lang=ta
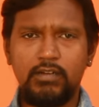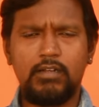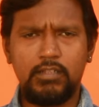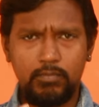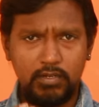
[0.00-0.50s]

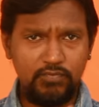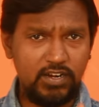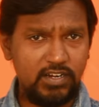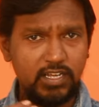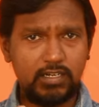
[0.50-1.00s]
அதே மாதிரி
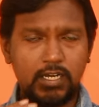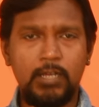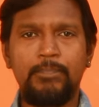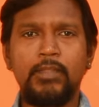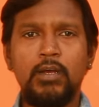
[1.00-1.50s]

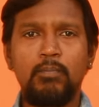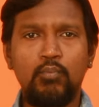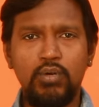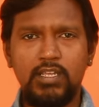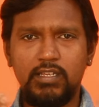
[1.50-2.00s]
வெண்டைக்காய்
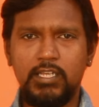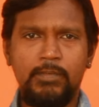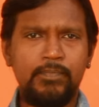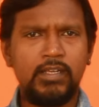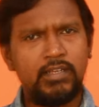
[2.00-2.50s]
முள்ளங்கி
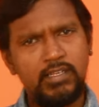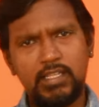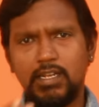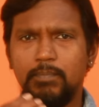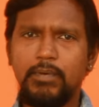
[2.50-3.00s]

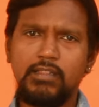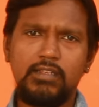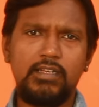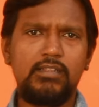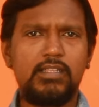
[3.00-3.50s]
இதெல்லாம்
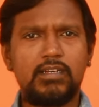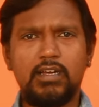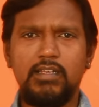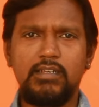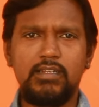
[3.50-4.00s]
பார்த்திங்கன்னா இந்த
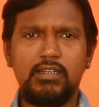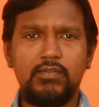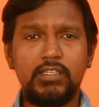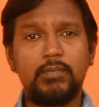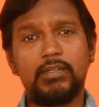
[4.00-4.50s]

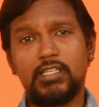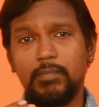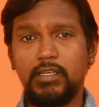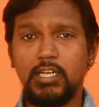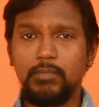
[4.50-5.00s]
காய்கறிகளும் நம்ம
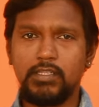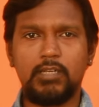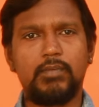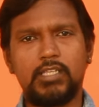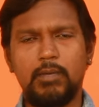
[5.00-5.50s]
சமைக்காமல்
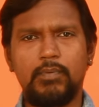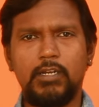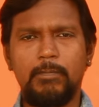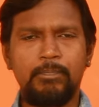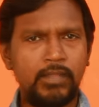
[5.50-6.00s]
நம்ம
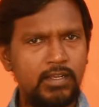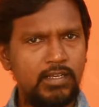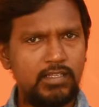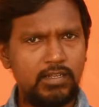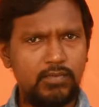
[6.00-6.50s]
சாப்பிடலாம்
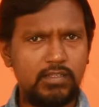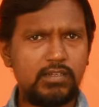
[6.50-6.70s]
இதை வந்து